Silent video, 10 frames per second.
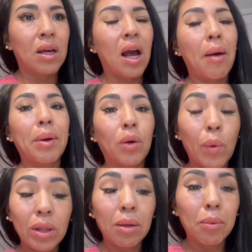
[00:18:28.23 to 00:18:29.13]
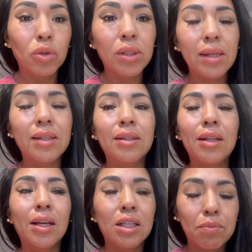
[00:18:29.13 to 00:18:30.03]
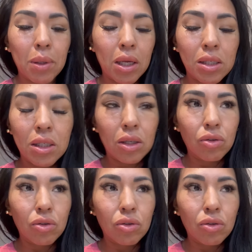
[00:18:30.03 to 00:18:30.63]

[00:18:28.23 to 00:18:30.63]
A ver, cuéntenme ustedes que tienen experiencia.